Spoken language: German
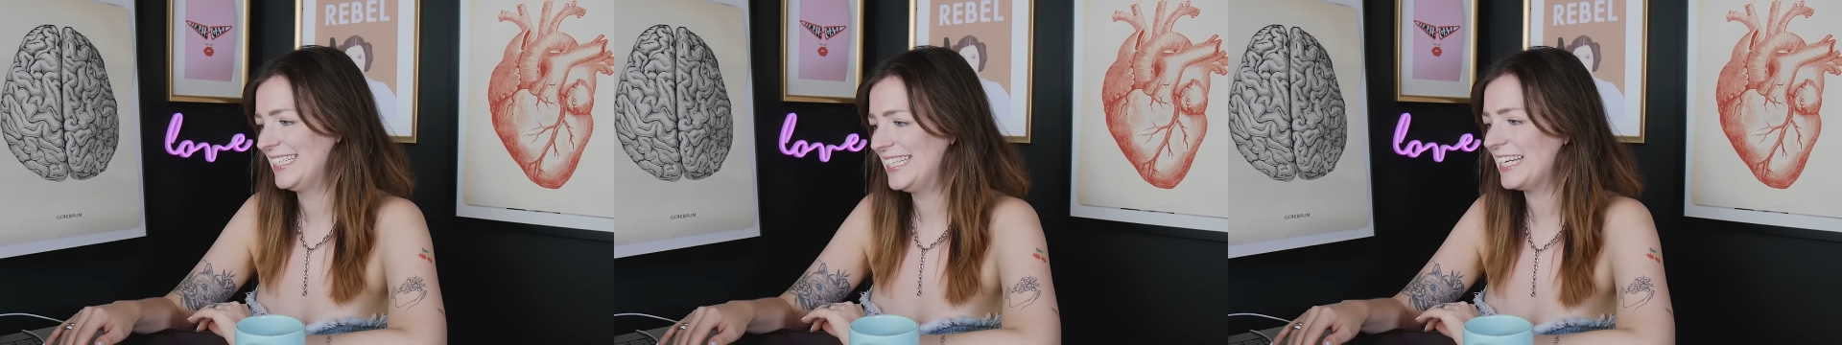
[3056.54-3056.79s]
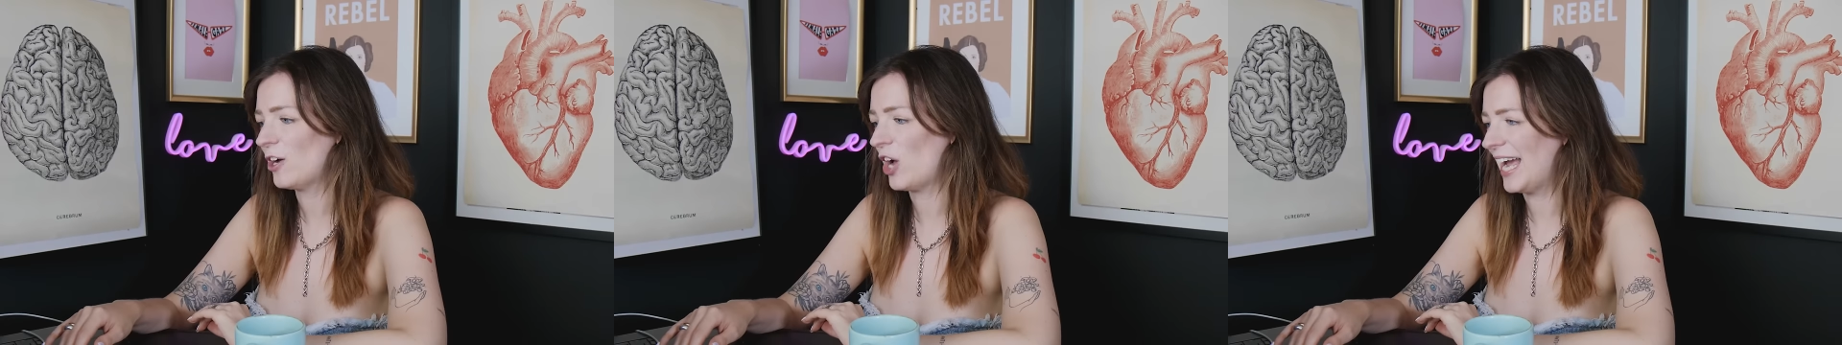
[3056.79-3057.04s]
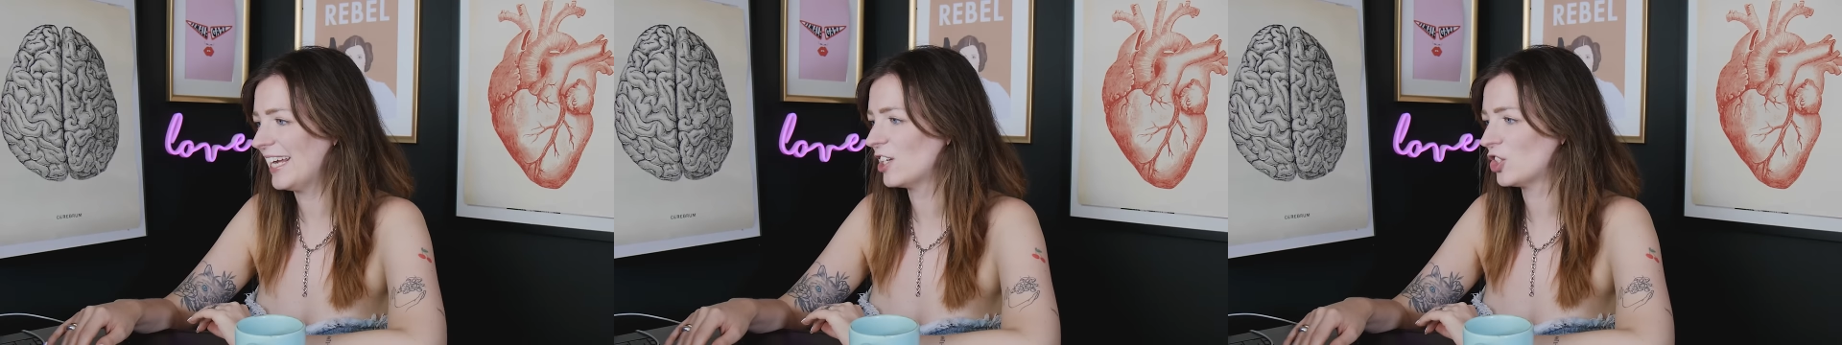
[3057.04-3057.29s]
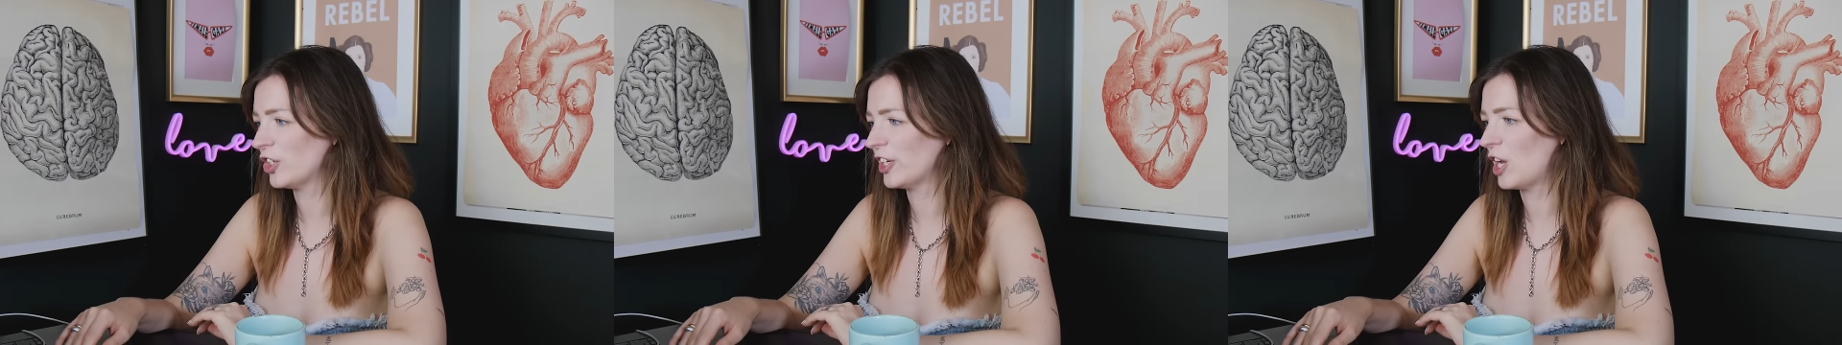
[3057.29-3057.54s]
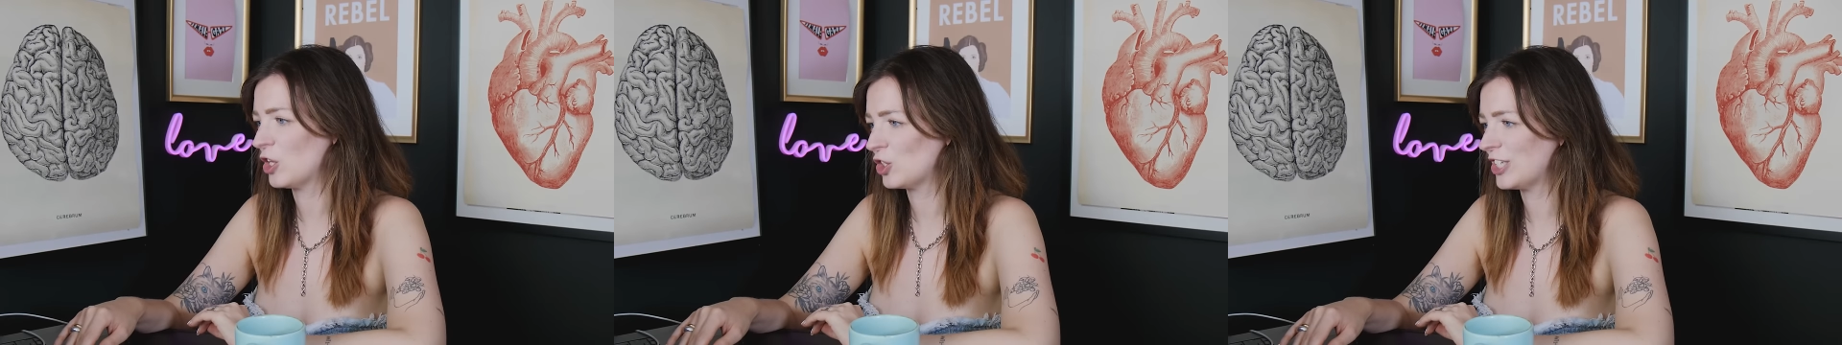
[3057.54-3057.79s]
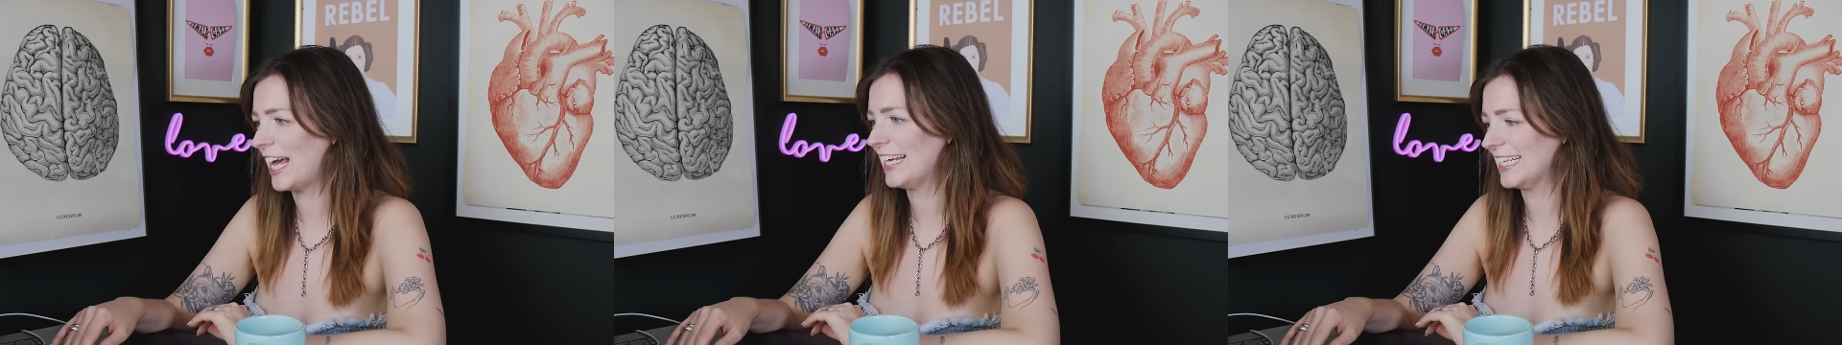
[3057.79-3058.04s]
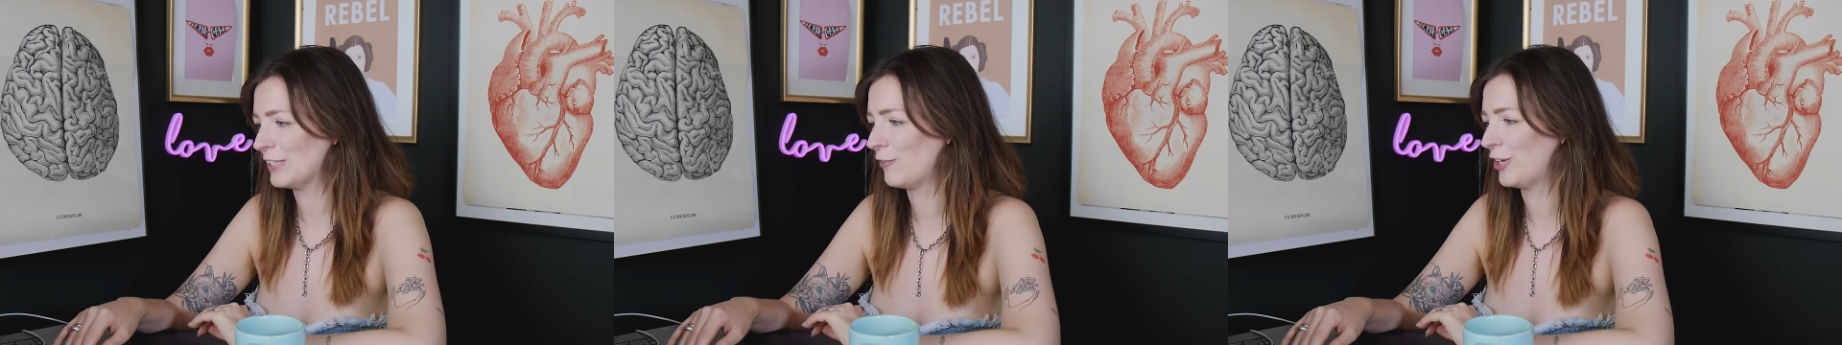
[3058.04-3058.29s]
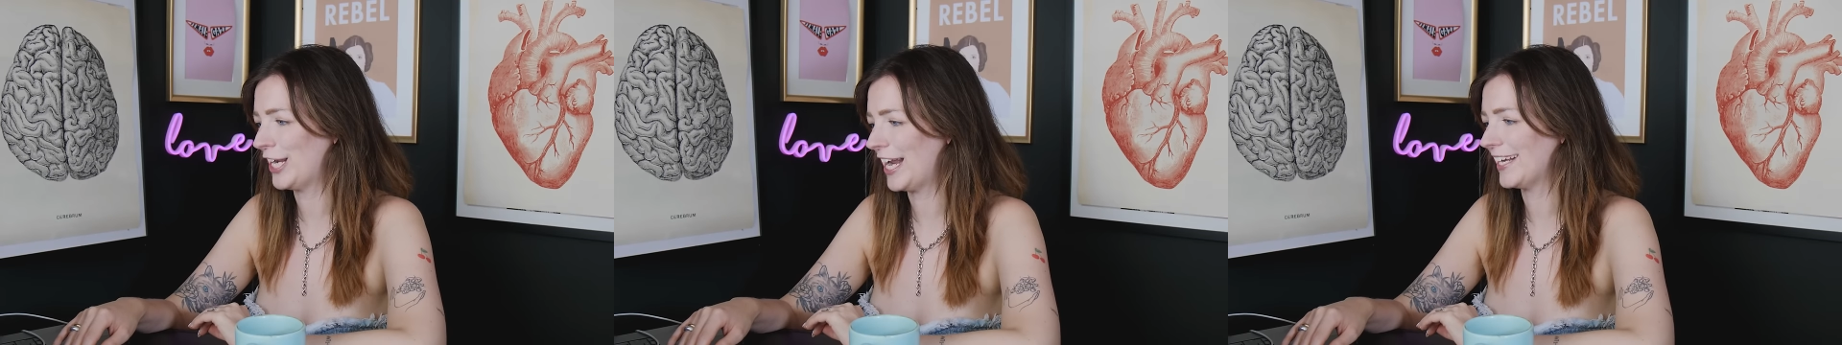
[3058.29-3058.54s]
Die hat auch Eierstöcke aus Stahl, das
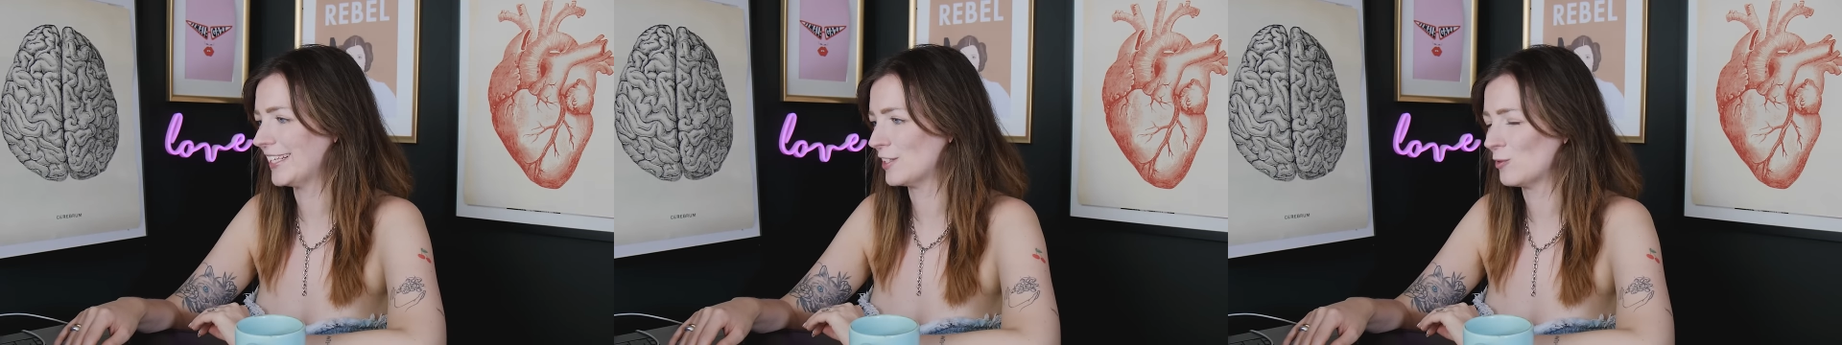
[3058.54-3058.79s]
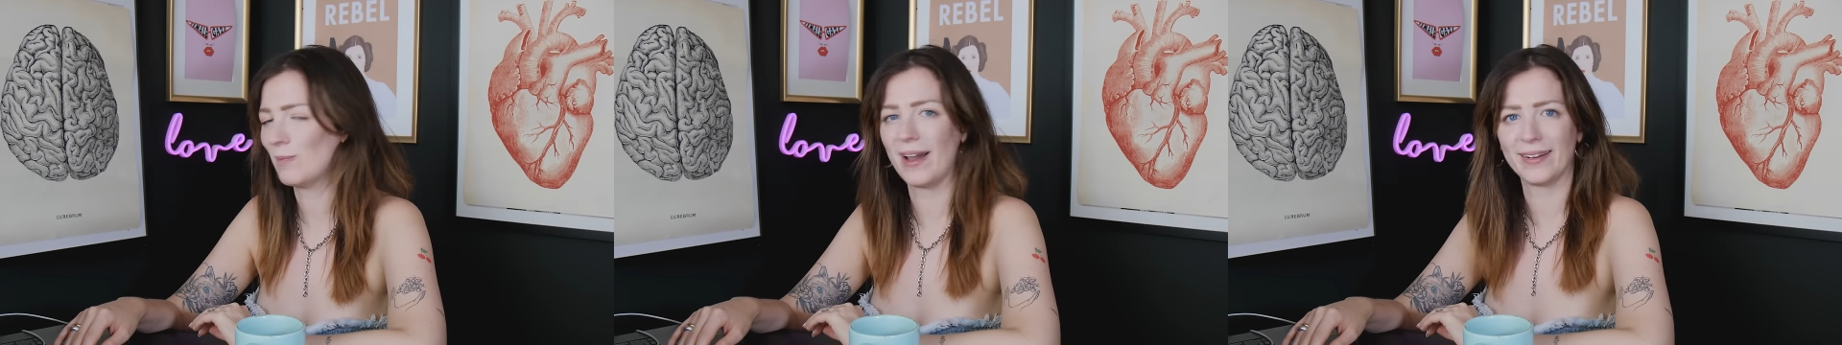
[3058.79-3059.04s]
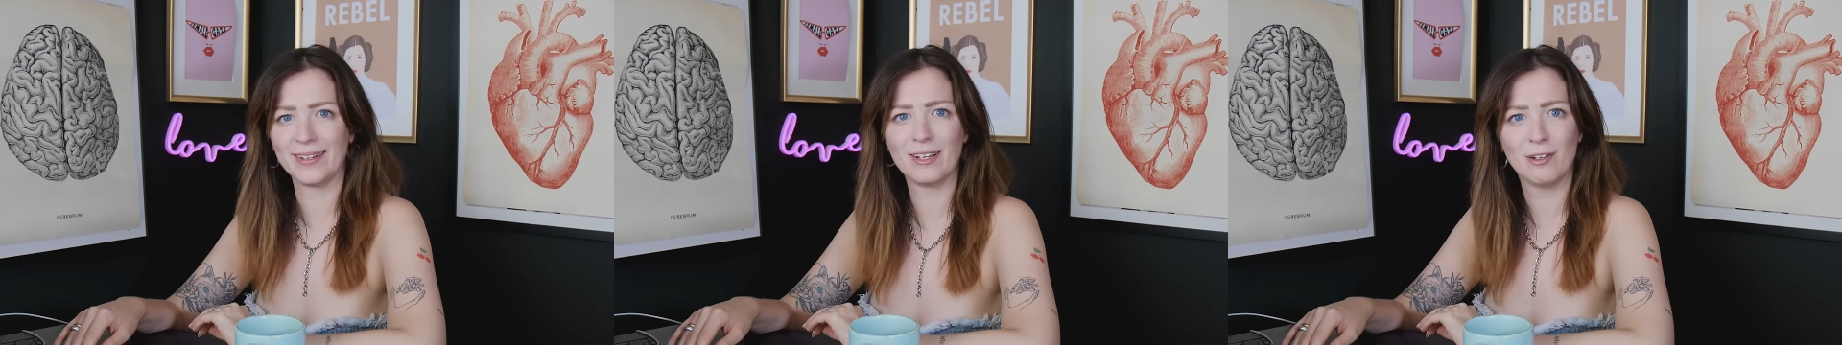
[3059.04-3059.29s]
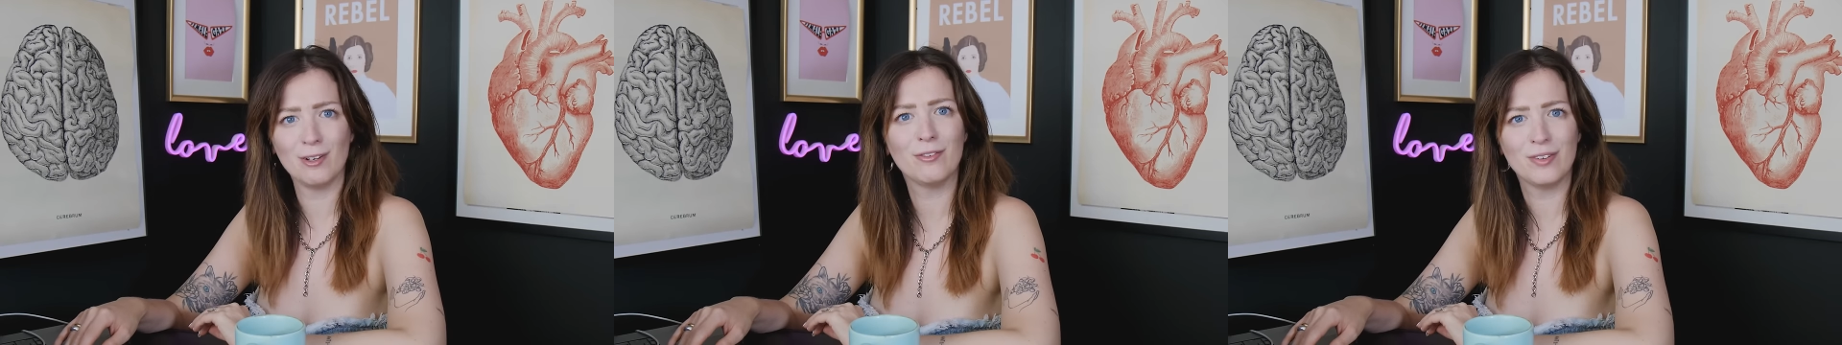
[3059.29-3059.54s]
vor den anderen zu machen, ne?